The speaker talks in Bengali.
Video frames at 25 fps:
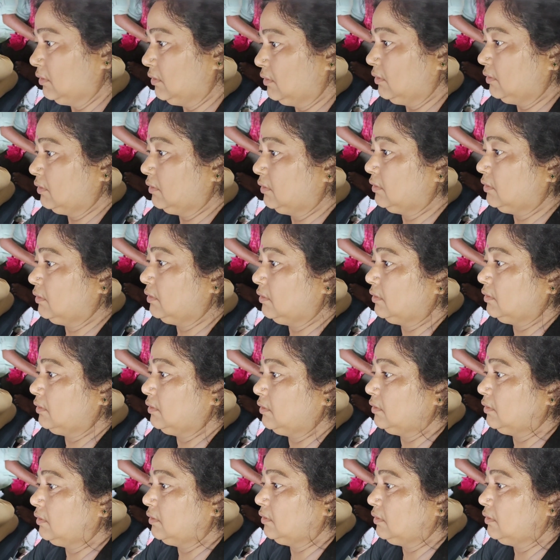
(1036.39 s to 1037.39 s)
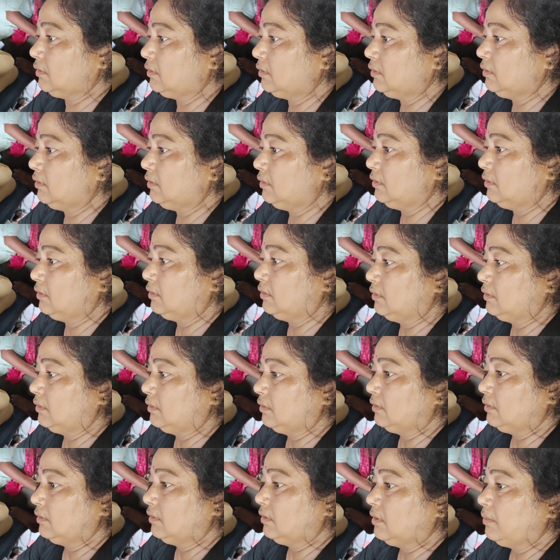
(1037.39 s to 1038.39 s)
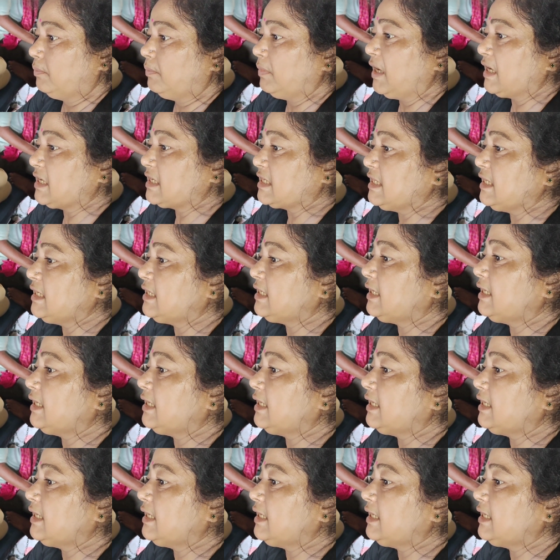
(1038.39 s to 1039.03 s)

ভরার অপেক্ষায় রয়েছে জল কিনে